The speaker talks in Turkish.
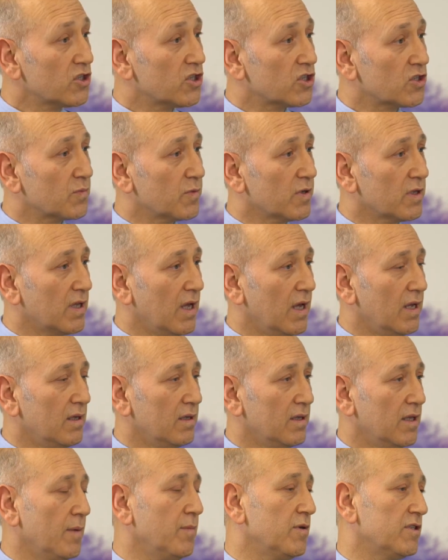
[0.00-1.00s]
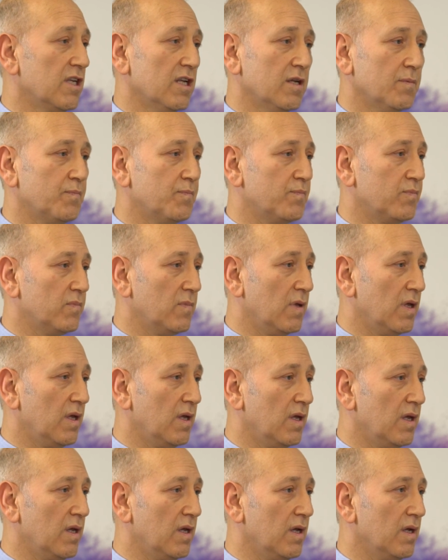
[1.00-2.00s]
kısmından temizlenip
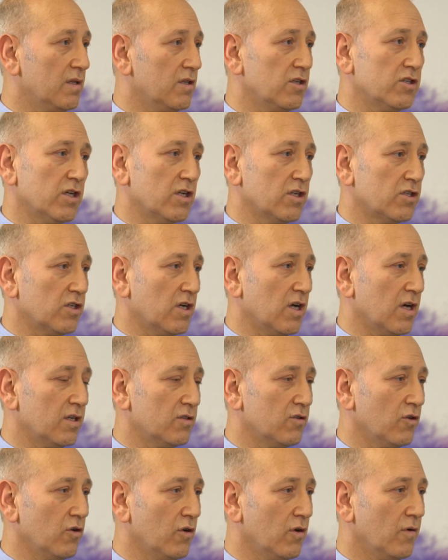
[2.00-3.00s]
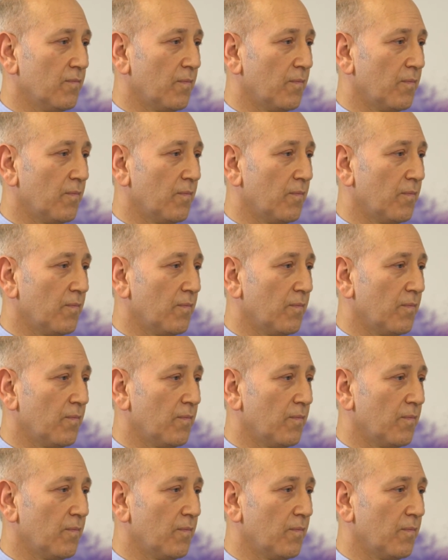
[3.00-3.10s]
e, dışarı çıkartılıyor.